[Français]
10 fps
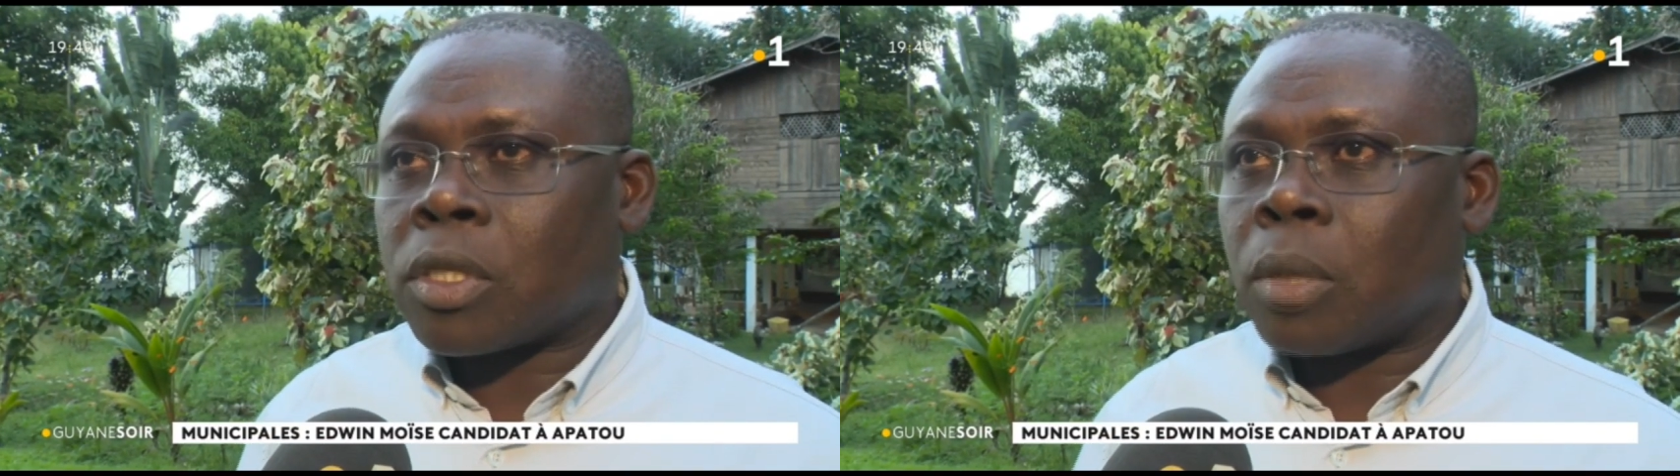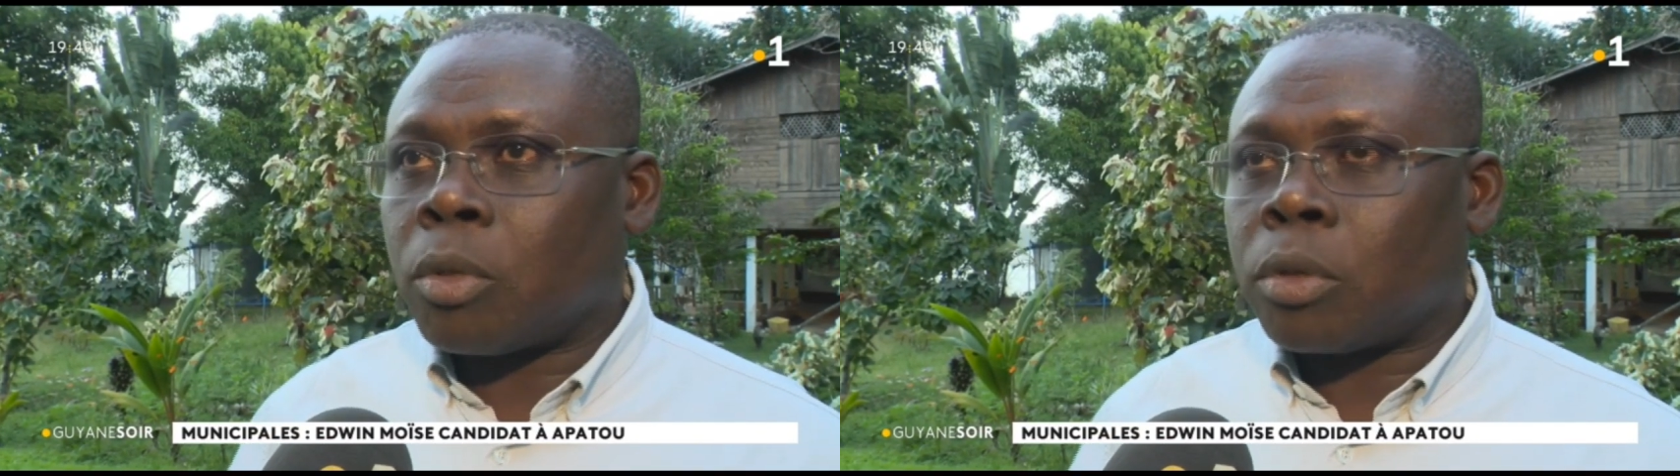
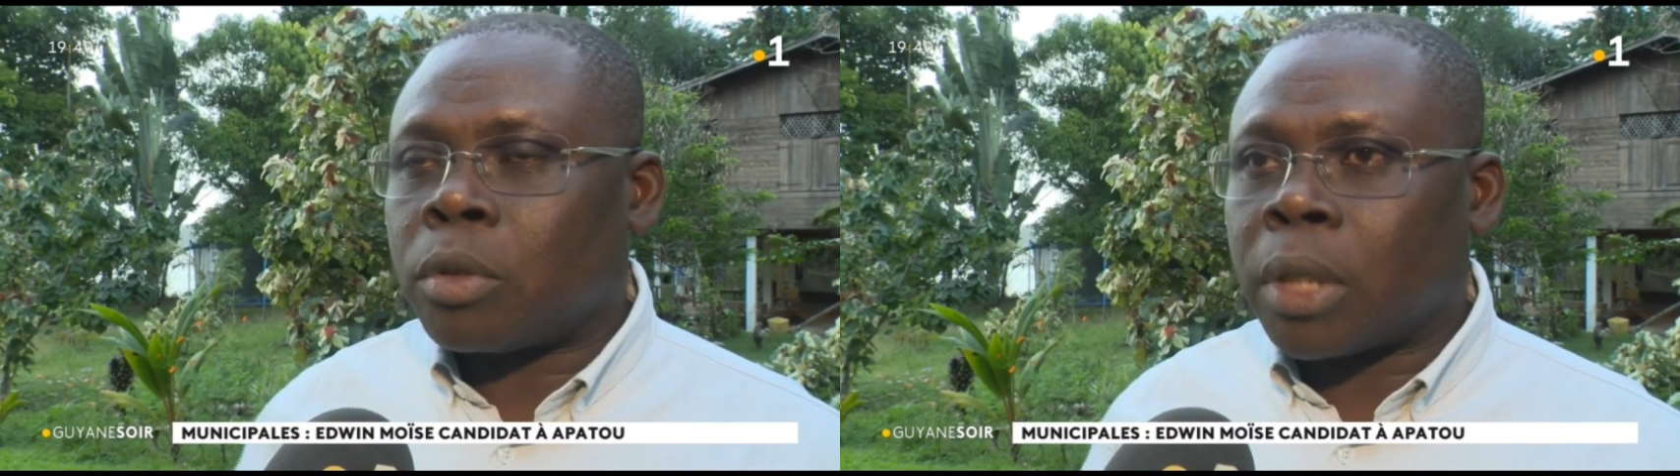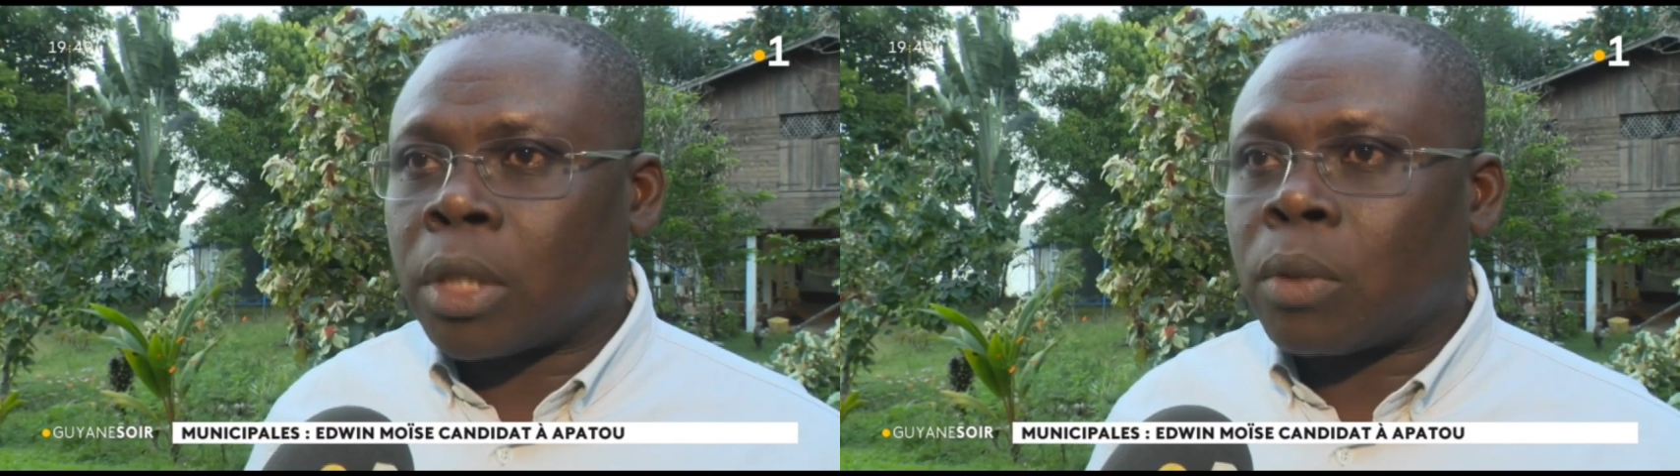
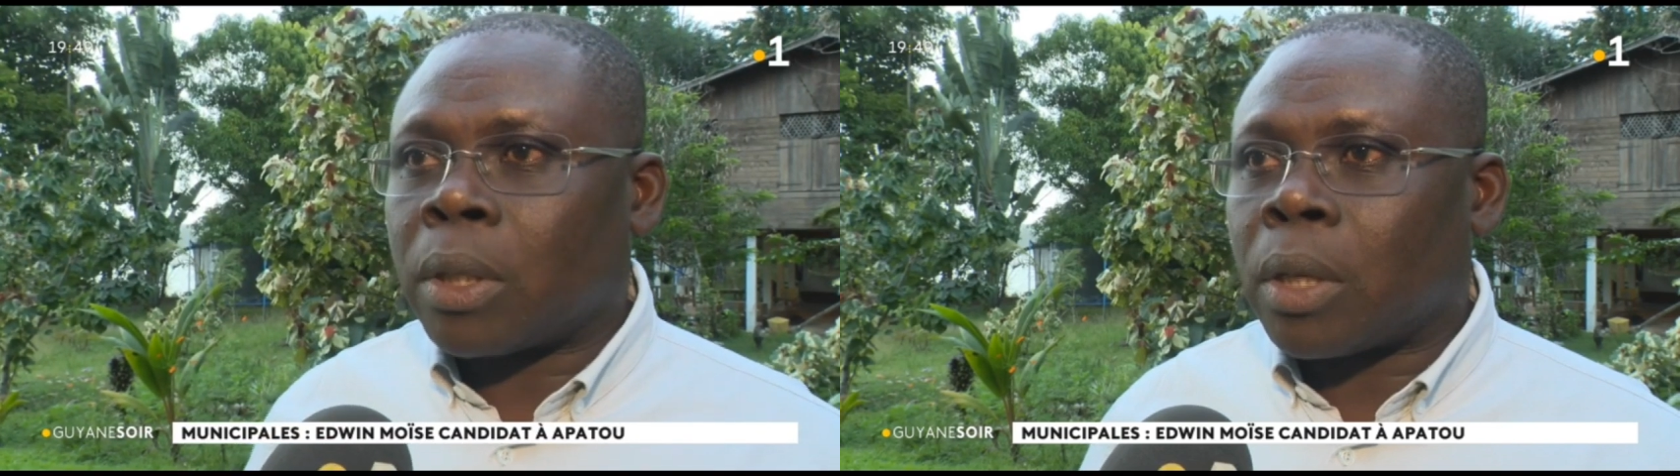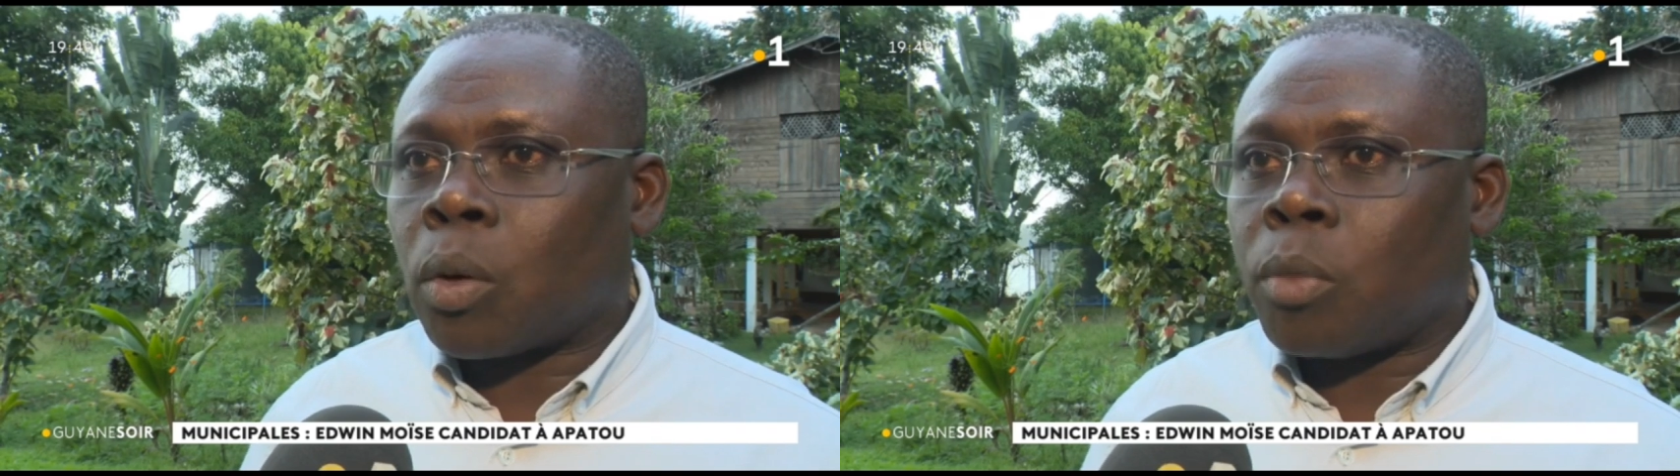l'ensemble du
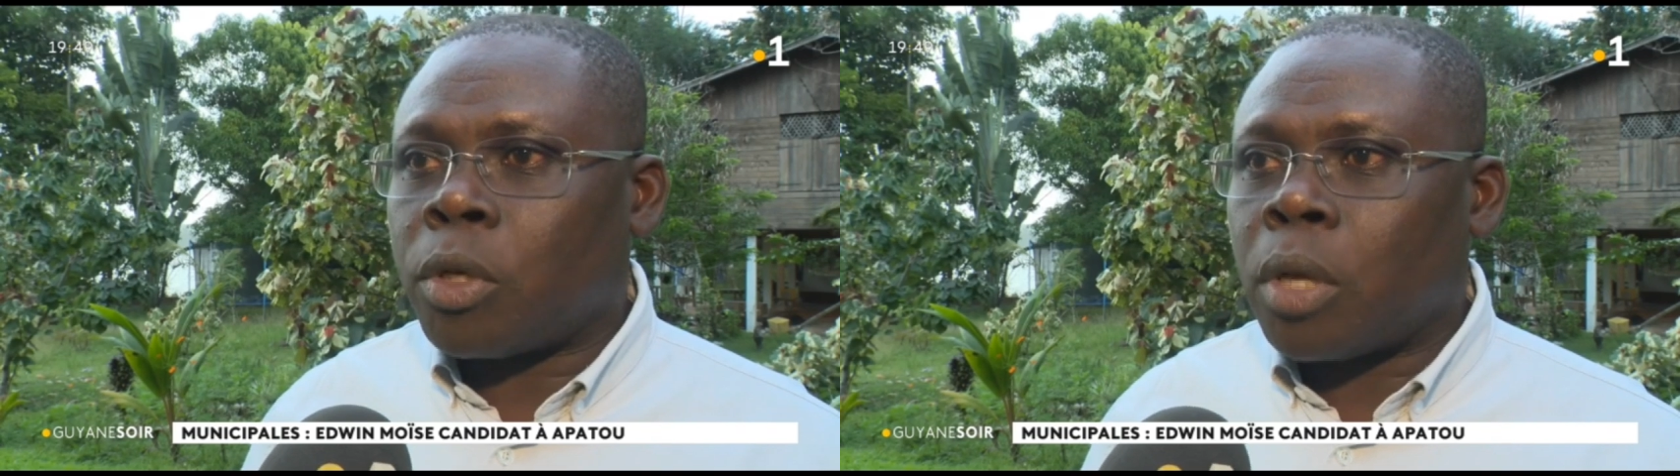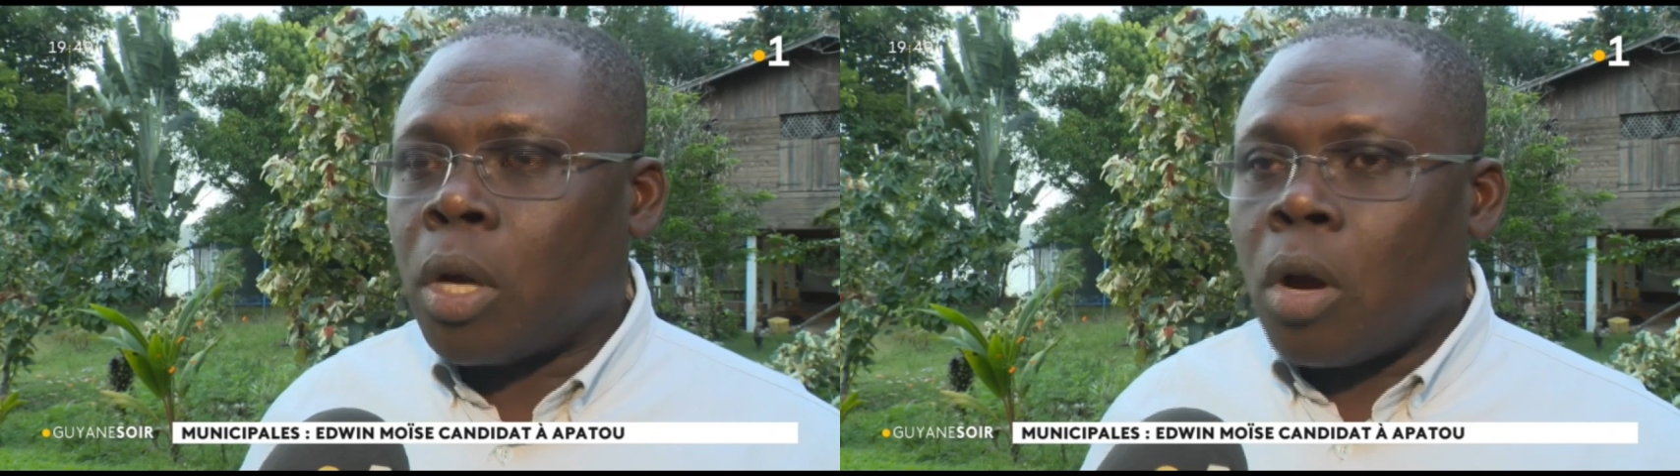territoire de la
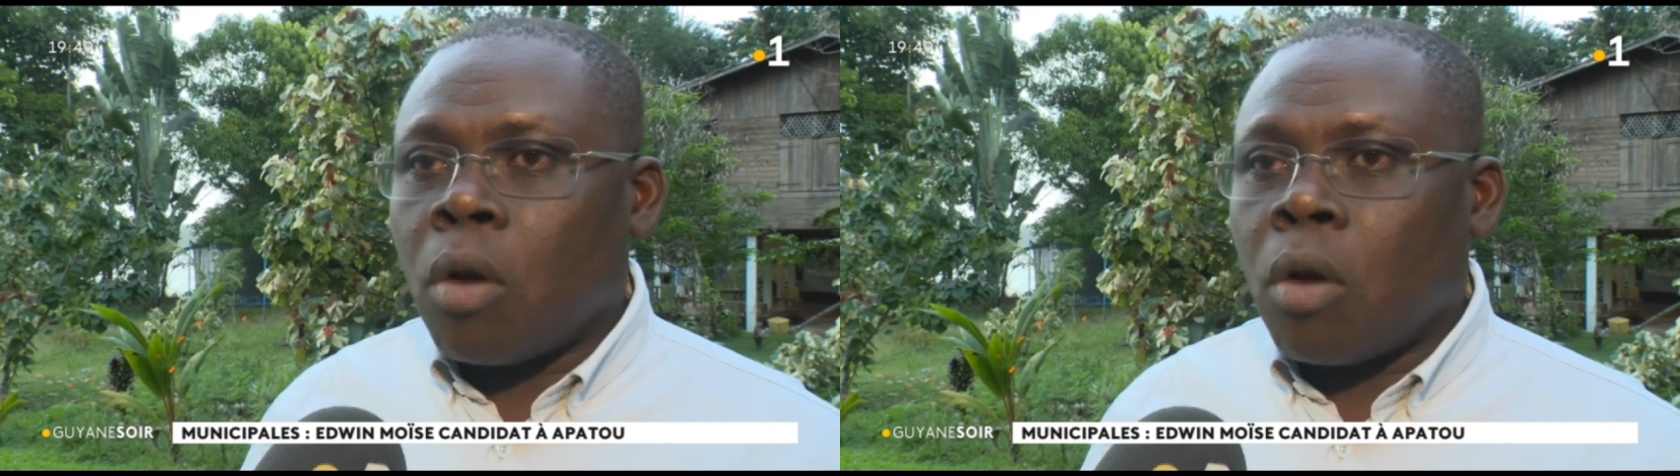commune,